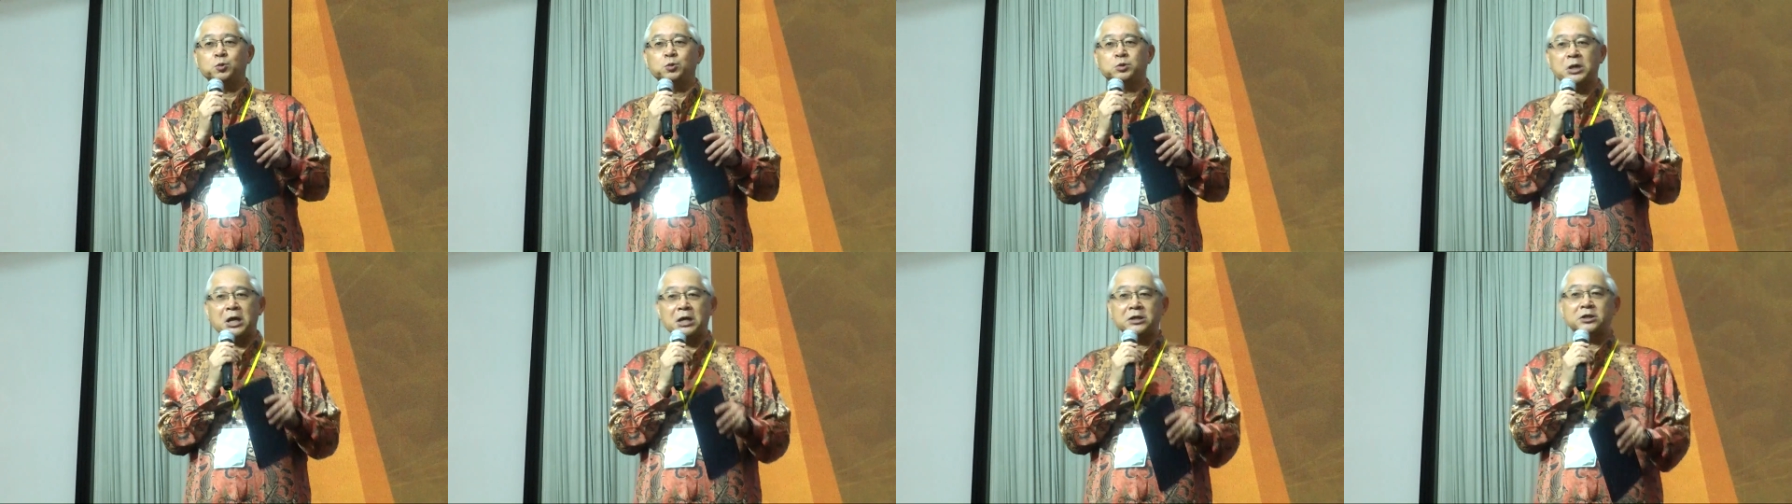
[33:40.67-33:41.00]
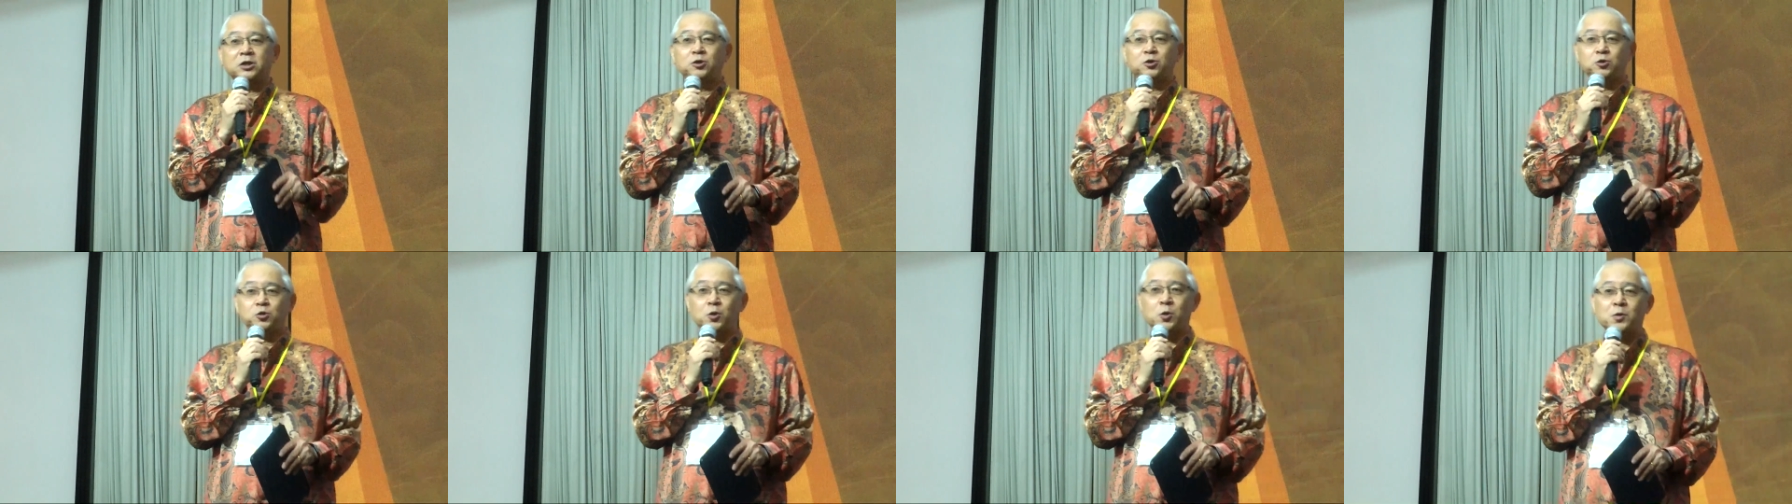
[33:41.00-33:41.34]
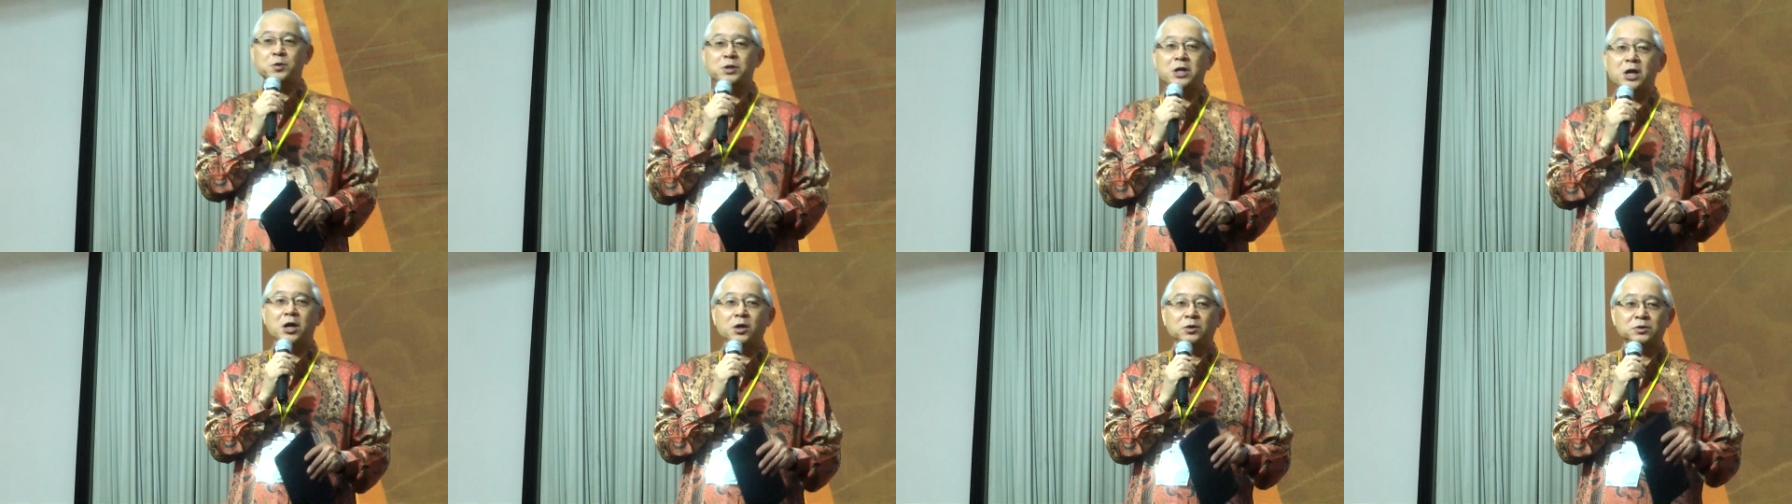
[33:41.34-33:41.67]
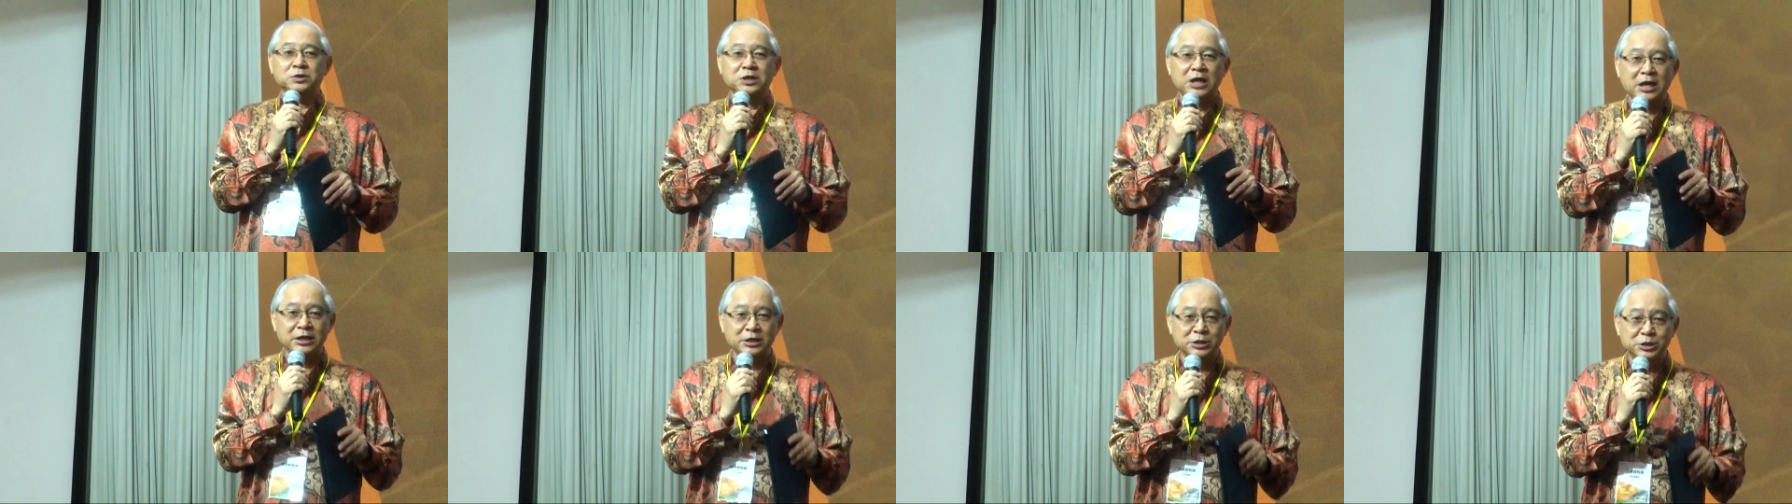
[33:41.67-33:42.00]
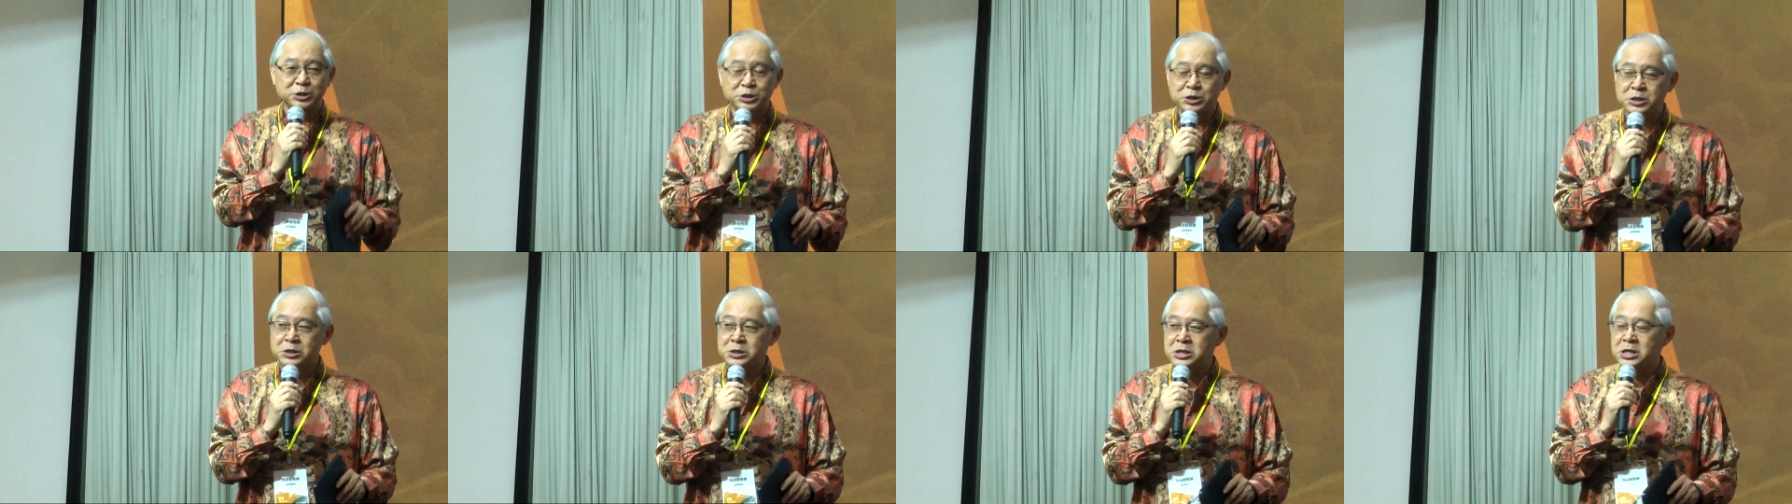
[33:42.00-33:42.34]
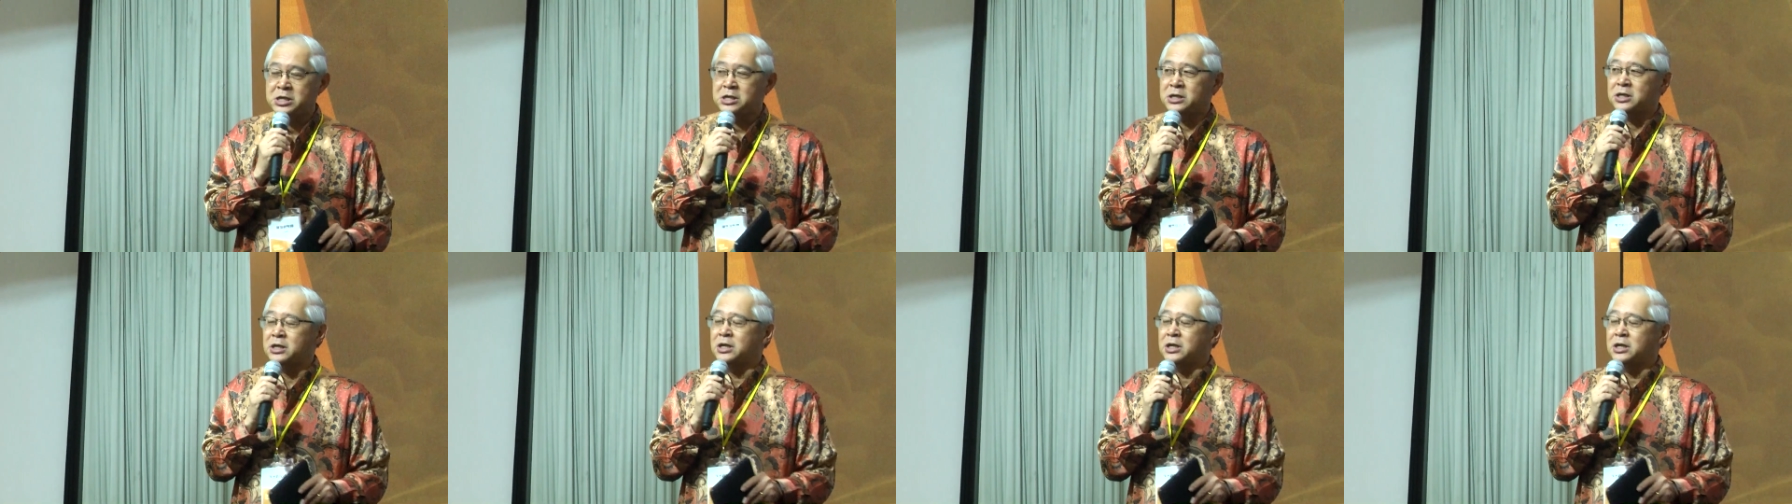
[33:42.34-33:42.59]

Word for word: 他的荣耀、他的心意，